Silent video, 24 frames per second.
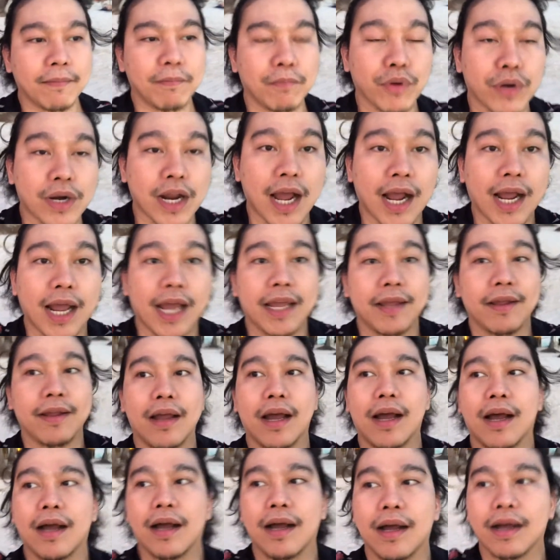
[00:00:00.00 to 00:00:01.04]
Boracay
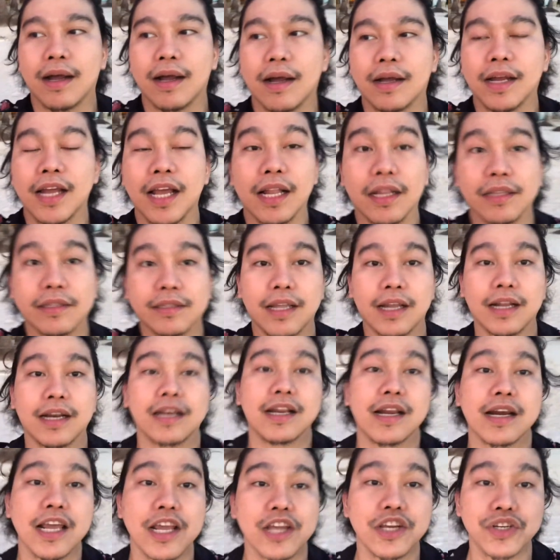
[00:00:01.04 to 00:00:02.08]
uh, Health
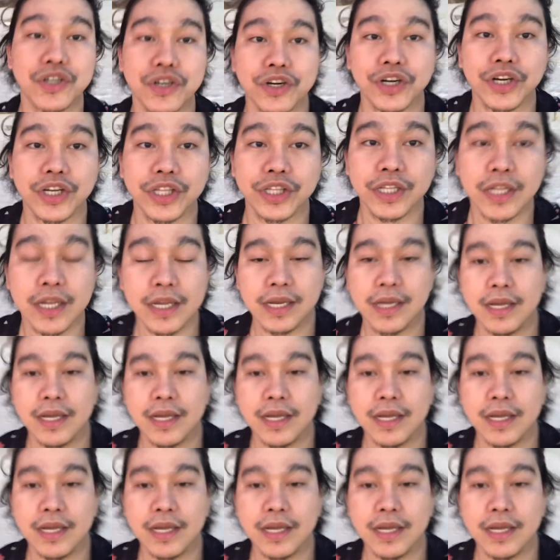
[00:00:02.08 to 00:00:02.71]
Declaration.